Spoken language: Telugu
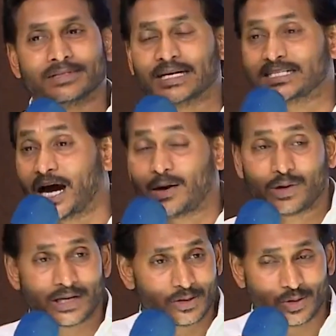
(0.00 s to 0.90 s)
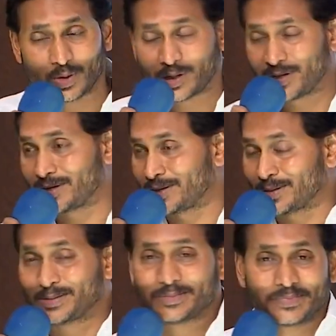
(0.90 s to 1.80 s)
ఇంకా చావలేదు అని ఒకడు
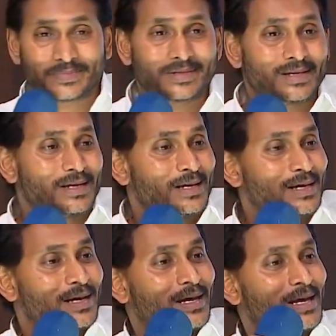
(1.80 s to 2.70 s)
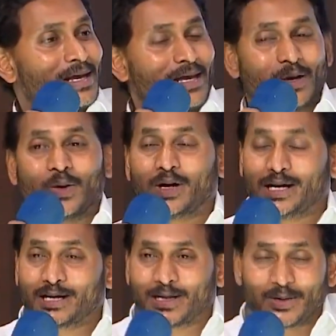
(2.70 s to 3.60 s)
అంటాడు
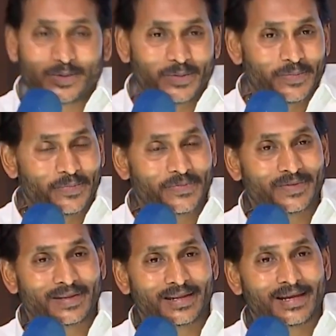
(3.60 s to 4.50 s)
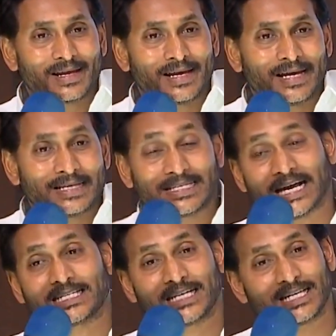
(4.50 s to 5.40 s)
ఇంకొకడు అంటాడు
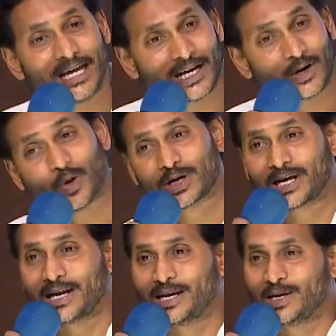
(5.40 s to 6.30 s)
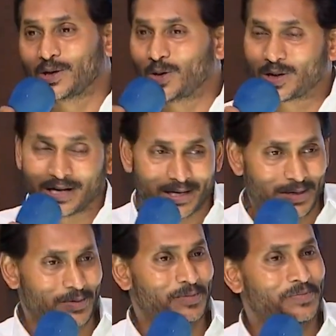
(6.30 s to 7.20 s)
చచ్చేదాకా కొట్టాలి అని ఇంకొకడు
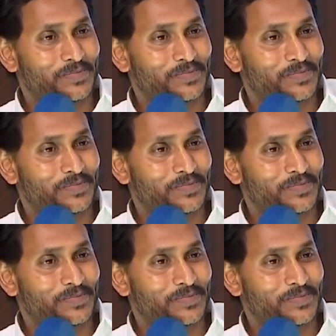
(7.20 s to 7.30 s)
అంటాడు